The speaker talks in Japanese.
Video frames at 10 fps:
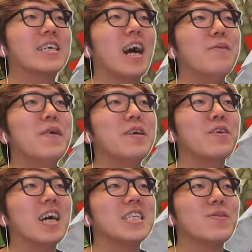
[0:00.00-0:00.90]
頑張り
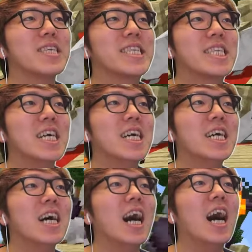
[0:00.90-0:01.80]
を感じます
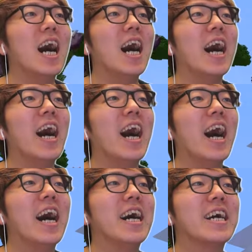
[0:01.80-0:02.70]

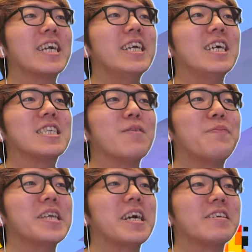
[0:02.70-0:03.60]
あー綺麗
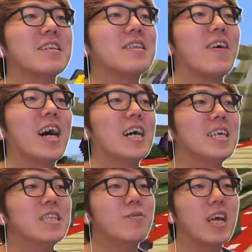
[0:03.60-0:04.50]
さっぱりなくなったわ
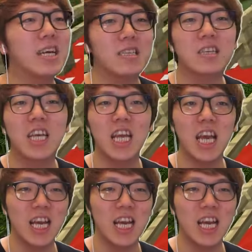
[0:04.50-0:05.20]
でもなんかすっきり